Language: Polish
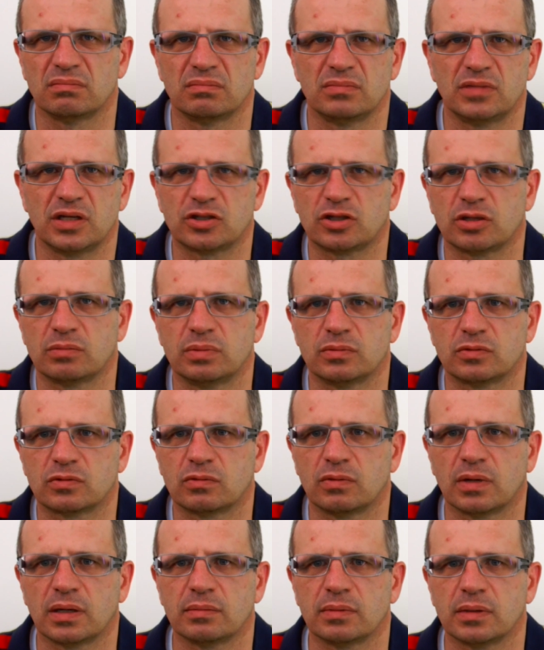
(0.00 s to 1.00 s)
nie chciałbym
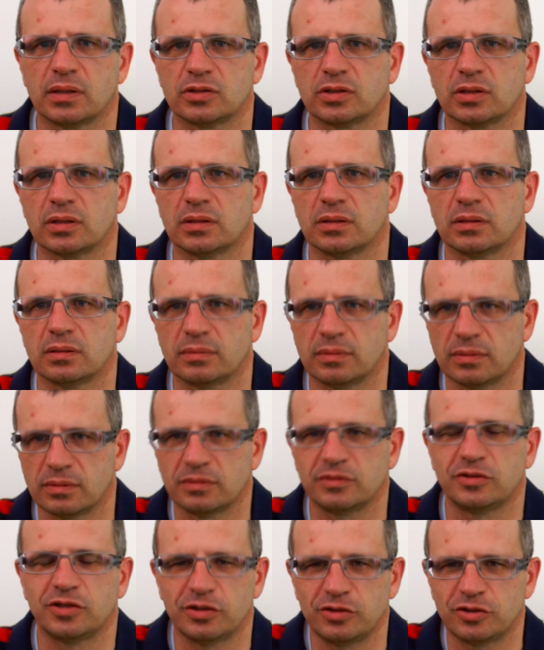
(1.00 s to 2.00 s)
skłamać, ale
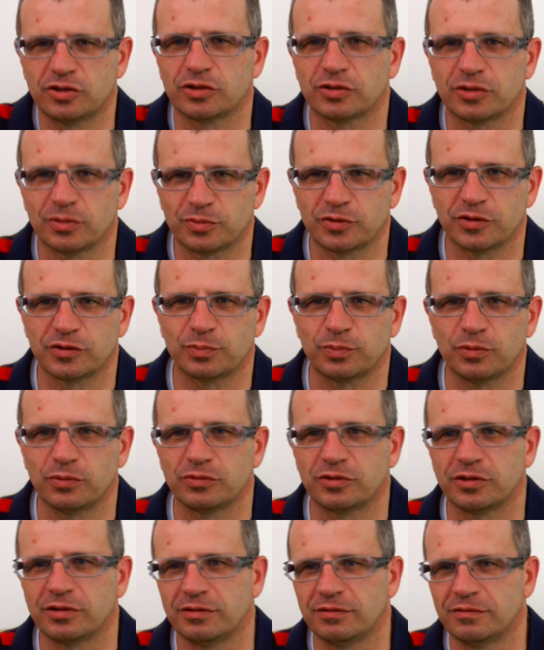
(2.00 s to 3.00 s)
dzieli się to przez
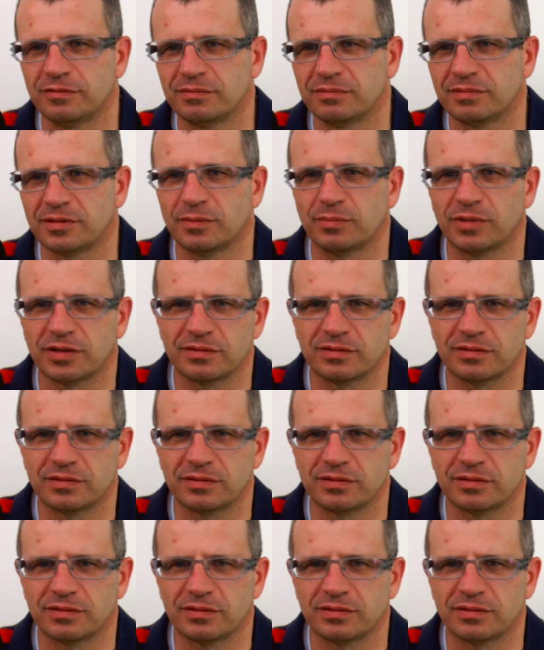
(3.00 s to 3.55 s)
pół, czyli chyba